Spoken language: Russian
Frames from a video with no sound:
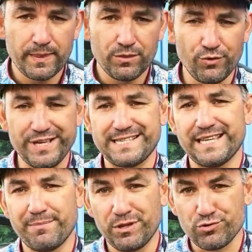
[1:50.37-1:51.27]
Ну, если
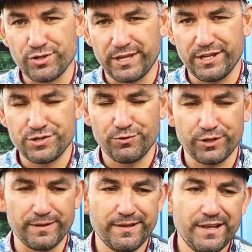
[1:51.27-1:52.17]
она мне нужна для
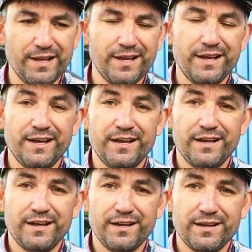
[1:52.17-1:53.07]
чего-то.
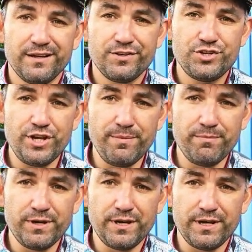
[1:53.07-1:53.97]

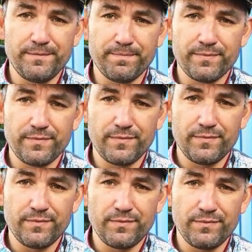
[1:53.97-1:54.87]
Чем э,
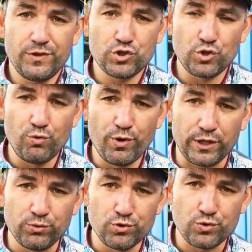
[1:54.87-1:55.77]
дешевую
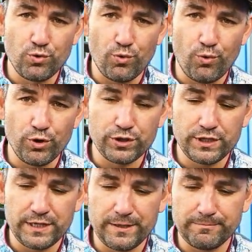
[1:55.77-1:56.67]
катушку от
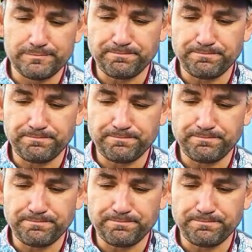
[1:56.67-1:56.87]
э,